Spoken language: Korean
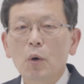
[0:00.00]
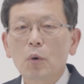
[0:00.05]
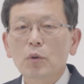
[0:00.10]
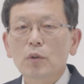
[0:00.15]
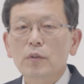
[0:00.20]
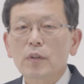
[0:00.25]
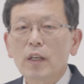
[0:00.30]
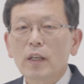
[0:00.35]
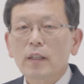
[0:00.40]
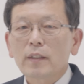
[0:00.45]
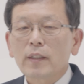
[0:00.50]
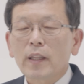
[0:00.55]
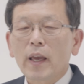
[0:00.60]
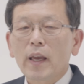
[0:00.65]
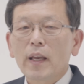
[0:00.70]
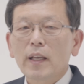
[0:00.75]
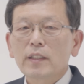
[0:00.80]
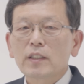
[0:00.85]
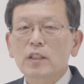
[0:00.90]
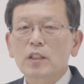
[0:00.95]
혹은
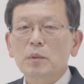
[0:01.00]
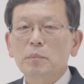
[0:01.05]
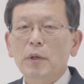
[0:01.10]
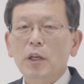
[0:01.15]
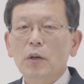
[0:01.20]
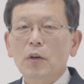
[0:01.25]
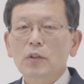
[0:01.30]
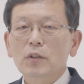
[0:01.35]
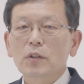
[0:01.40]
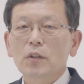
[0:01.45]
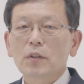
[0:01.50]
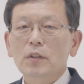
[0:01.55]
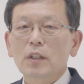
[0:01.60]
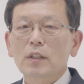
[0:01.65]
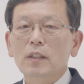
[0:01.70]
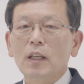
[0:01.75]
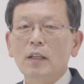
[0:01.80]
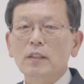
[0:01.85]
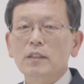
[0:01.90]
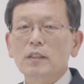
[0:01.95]
내 집에
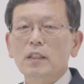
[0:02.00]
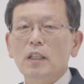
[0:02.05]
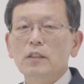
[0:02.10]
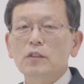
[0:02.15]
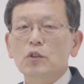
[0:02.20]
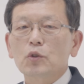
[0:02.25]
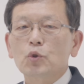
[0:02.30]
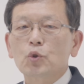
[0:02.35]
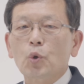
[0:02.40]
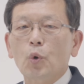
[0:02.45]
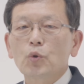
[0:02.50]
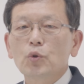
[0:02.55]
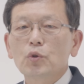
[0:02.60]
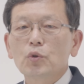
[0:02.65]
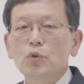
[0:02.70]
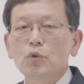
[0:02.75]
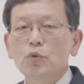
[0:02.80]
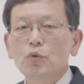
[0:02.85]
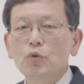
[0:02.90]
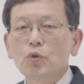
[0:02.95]
어떻게 당신같이
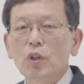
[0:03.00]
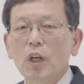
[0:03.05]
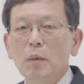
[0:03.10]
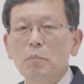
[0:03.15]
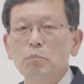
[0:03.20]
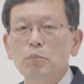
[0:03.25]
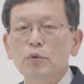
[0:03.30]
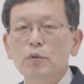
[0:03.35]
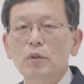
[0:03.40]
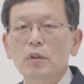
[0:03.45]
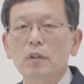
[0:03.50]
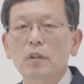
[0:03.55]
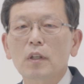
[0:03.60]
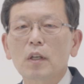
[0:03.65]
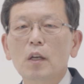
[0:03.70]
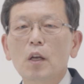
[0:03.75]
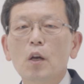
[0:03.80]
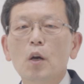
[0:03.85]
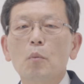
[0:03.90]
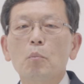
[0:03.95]
존귀한
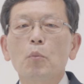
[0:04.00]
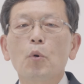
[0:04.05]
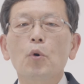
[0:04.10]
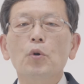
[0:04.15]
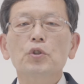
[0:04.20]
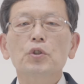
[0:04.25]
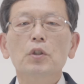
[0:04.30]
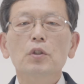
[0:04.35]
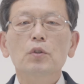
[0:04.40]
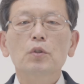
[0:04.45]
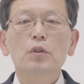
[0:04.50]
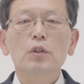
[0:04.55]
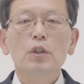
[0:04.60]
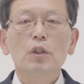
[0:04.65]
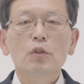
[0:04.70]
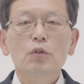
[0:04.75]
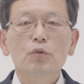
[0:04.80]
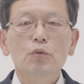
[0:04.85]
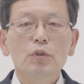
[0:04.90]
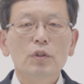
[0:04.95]
분을 모셔
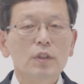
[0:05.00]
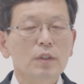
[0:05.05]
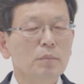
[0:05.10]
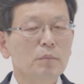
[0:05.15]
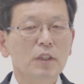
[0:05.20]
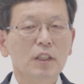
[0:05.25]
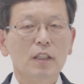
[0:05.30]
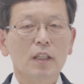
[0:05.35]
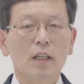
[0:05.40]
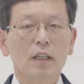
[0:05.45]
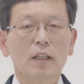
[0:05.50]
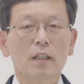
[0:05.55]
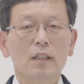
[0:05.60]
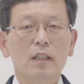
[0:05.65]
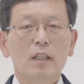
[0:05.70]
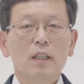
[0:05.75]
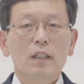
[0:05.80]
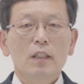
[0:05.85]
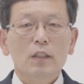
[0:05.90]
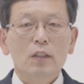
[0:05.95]
드릴 수 있습니까?
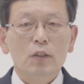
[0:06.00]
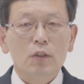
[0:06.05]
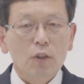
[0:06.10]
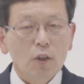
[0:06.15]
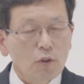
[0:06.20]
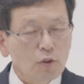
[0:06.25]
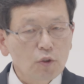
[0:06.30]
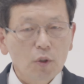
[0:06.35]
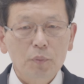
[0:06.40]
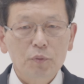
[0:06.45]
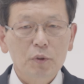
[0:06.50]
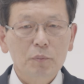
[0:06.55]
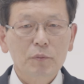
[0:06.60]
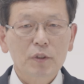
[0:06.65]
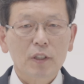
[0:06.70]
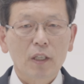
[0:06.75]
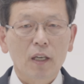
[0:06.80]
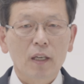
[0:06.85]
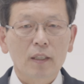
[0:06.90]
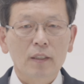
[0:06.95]
그럴 수
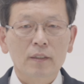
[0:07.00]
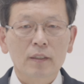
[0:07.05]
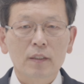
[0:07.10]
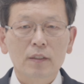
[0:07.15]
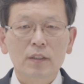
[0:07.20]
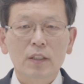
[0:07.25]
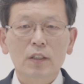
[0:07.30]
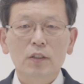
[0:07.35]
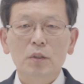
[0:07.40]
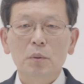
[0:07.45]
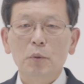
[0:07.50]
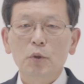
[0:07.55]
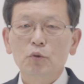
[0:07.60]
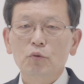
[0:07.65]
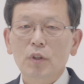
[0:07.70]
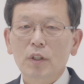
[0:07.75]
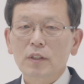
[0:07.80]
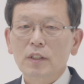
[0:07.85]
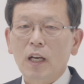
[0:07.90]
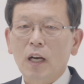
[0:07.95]
없습니다. 그래 제일 처음에
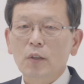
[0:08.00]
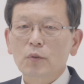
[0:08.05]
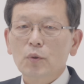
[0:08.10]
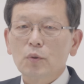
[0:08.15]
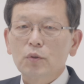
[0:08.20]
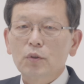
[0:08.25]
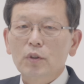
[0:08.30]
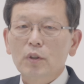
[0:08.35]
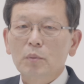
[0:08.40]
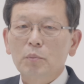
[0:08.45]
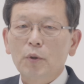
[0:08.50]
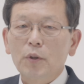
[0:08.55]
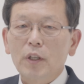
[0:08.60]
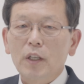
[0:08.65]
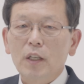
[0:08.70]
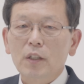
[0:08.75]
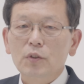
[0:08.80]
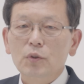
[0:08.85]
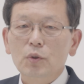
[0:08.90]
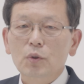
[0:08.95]
유대 장로들을
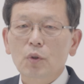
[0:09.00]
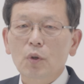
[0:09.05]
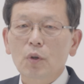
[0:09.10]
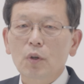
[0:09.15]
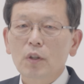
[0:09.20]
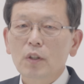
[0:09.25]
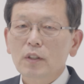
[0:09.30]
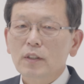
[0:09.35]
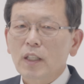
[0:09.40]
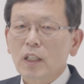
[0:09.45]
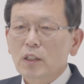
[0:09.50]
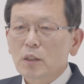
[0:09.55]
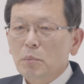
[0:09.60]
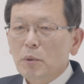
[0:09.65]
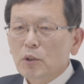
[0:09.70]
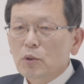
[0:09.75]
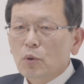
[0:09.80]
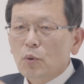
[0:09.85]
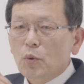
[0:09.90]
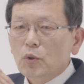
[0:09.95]
보내가지고 내
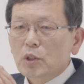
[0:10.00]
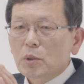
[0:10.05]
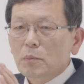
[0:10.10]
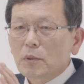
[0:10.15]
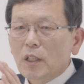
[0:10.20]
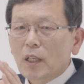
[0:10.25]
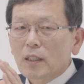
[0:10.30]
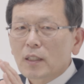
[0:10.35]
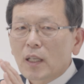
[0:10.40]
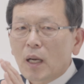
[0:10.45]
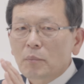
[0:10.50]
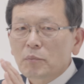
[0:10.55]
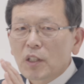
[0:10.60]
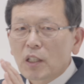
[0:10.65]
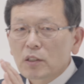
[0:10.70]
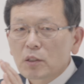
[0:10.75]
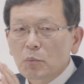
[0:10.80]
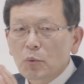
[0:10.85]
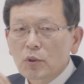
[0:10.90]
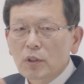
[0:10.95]
집에 들어오심을 나는
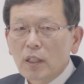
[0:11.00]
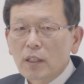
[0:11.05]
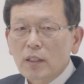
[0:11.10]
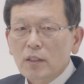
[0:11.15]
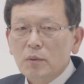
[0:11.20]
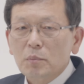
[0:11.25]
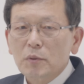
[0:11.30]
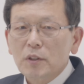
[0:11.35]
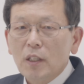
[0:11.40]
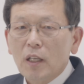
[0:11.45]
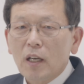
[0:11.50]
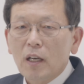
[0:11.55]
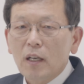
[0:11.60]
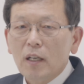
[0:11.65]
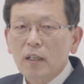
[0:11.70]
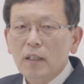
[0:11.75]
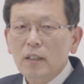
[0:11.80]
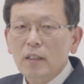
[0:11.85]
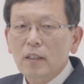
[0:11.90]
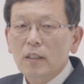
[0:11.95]
감당치
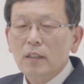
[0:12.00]
못하겠습니다.